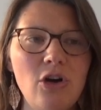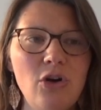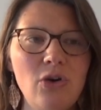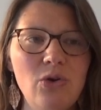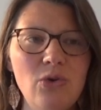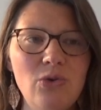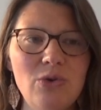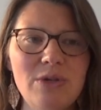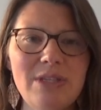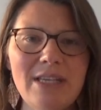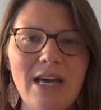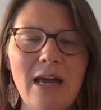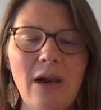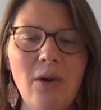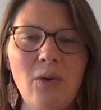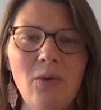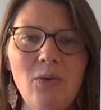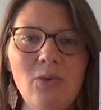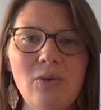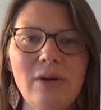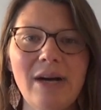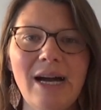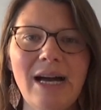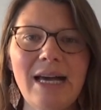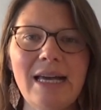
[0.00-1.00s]
Le
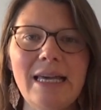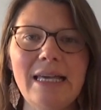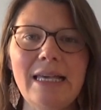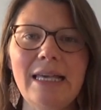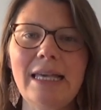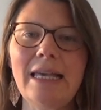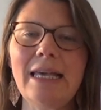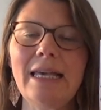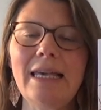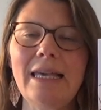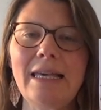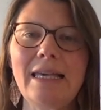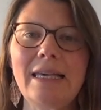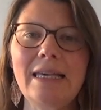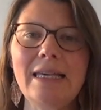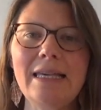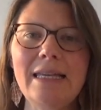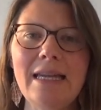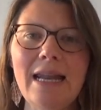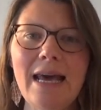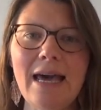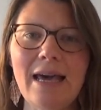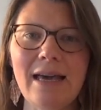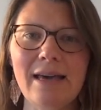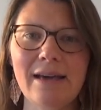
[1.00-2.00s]
salon est
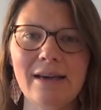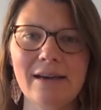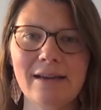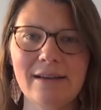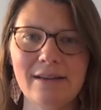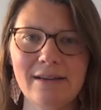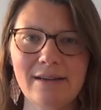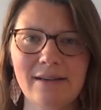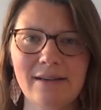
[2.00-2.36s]
clair.